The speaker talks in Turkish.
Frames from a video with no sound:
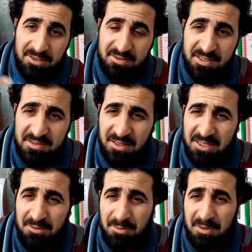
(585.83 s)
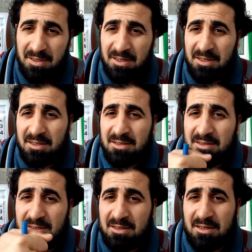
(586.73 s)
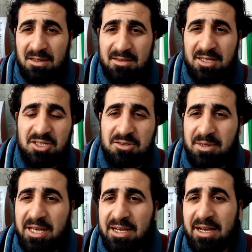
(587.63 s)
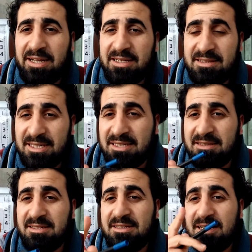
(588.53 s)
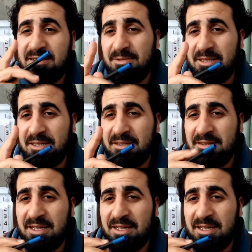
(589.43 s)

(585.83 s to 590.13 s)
sırtlayıp e, taşımaya gayret ettiği etmediğidir.